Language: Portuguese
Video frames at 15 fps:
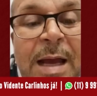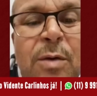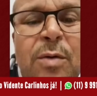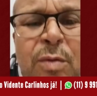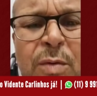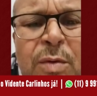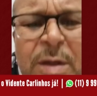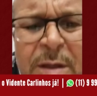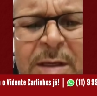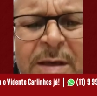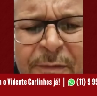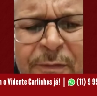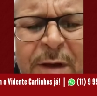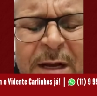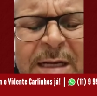Tá? É o, o
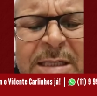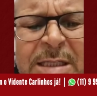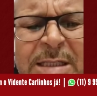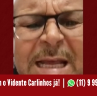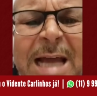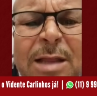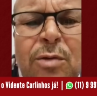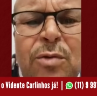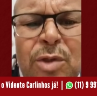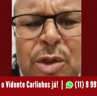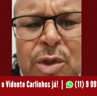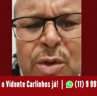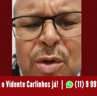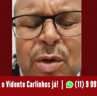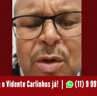que foi
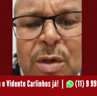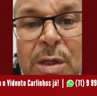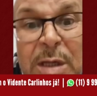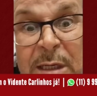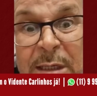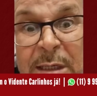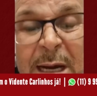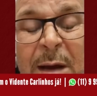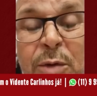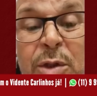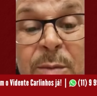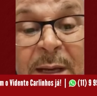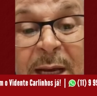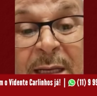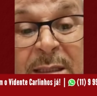candidato com o senhor
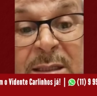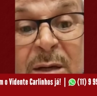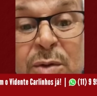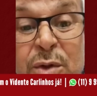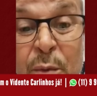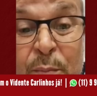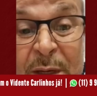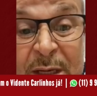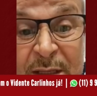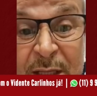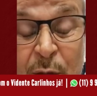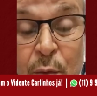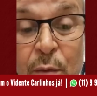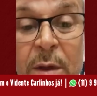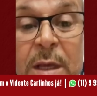na última eleição que o senhor
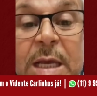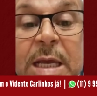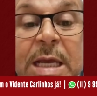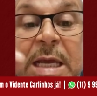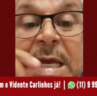perdeu?